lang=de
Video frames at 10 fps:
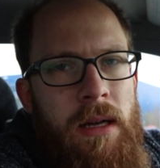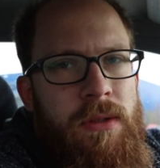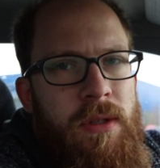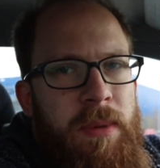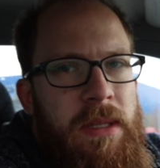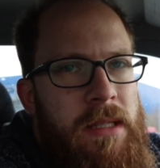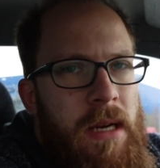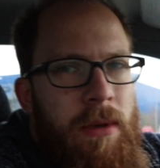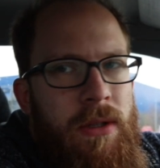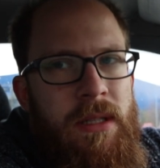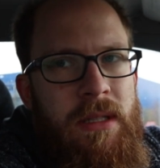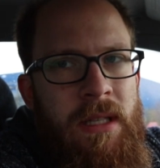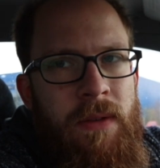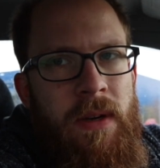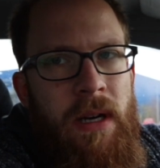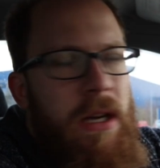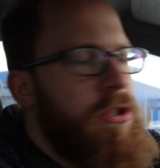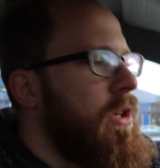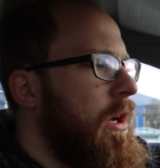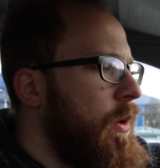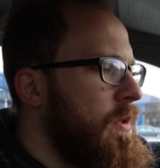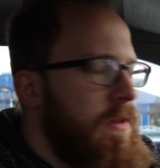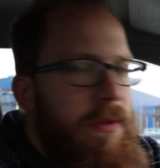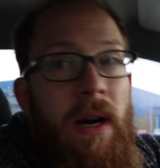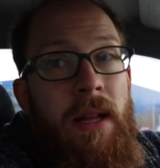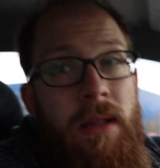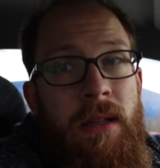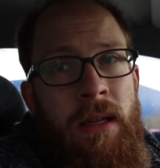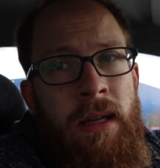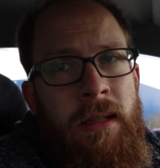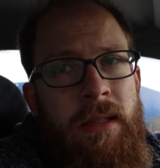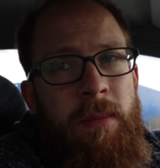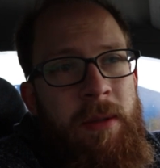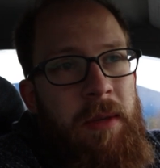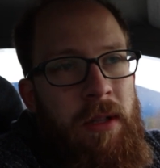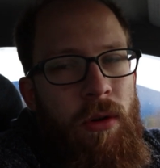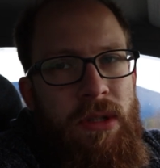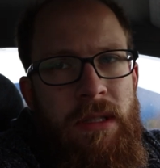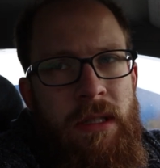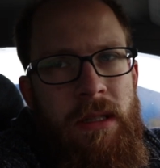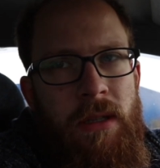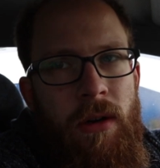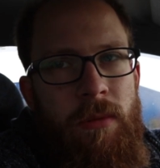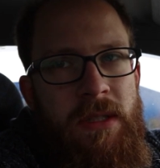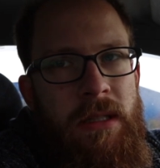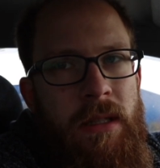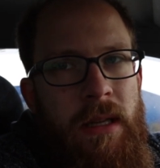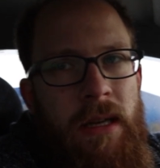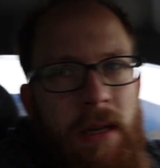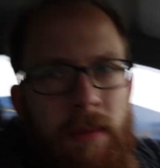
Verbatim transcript: Also ich bin jetzt einmal aus der Tiefgarage rausgefahren, damit man auch den Innenraum sieht, der